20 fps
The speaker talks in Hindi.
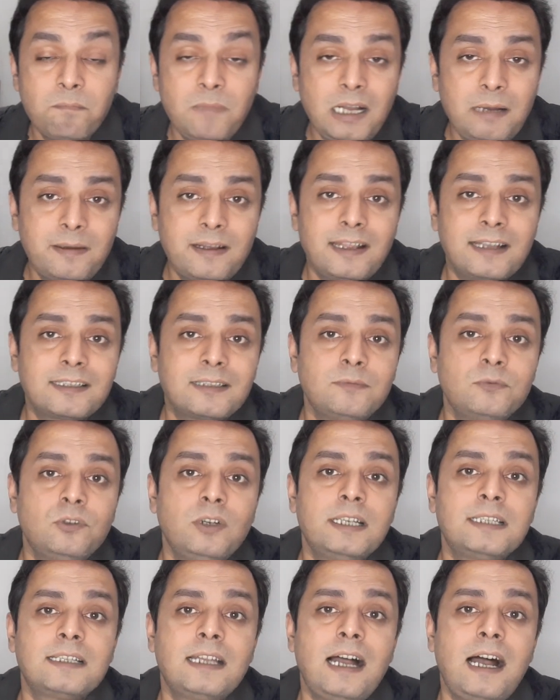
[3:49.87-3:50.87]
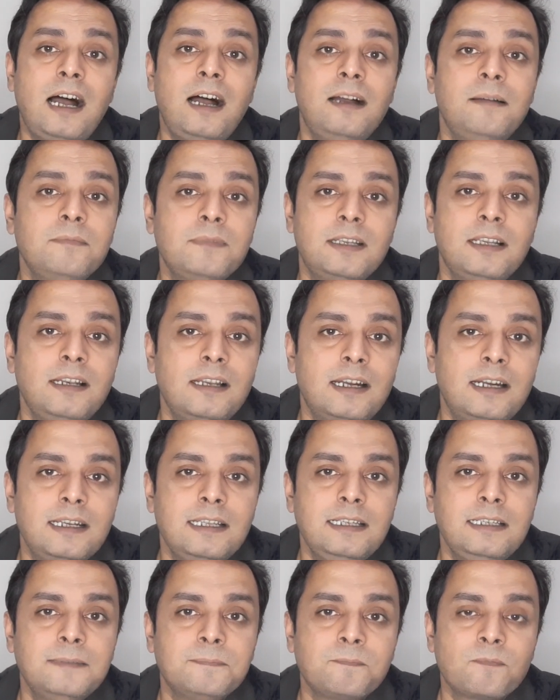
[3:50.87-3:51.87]
बाबर आजम को एज अ आम
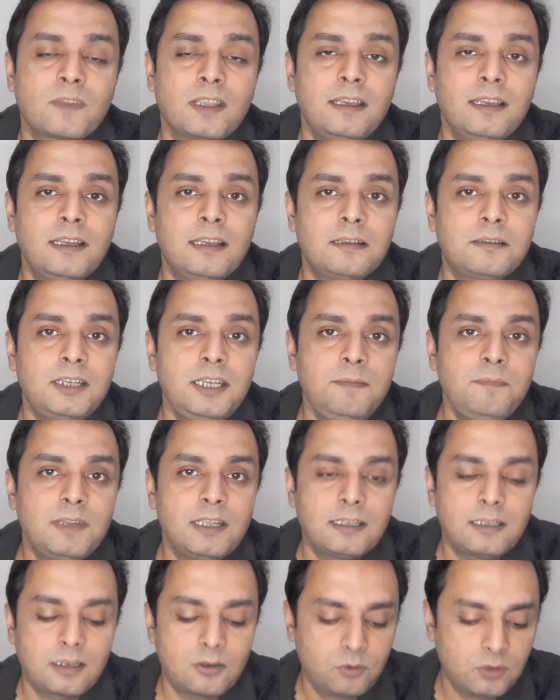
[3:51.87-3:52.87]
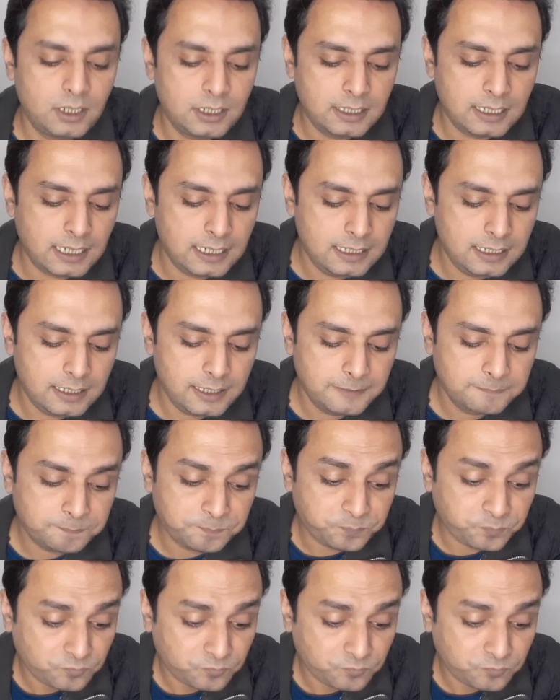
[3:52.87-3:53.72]
खिलाड़ी टीम के अंदर होना चाहिए